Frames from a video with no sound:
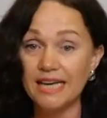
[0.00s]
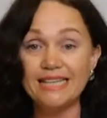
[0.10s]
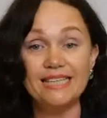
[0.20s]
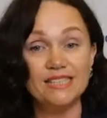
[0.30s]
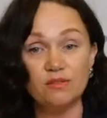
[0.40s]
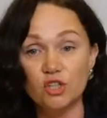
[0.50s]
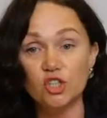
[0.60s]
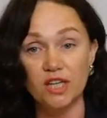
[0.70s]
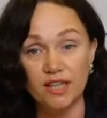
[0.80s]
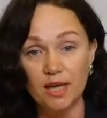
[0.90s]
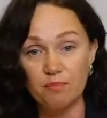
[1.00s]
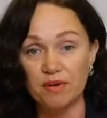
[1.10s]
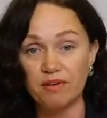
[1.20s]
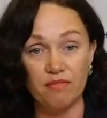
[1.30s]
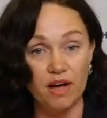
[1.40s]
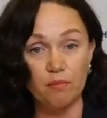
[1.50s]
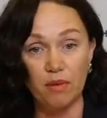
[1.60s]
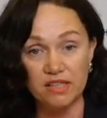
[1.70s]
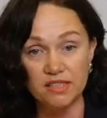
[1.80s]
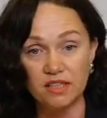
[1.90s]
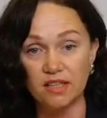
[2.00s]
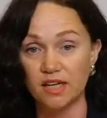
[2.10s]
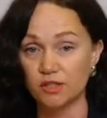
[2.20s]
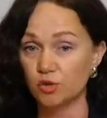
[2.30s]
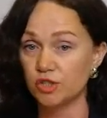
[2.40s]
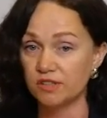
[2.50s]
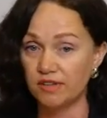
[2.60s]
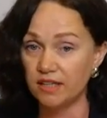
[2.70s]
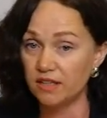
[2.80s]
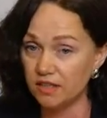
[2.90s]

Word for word: несовершенная правовая база для осуществления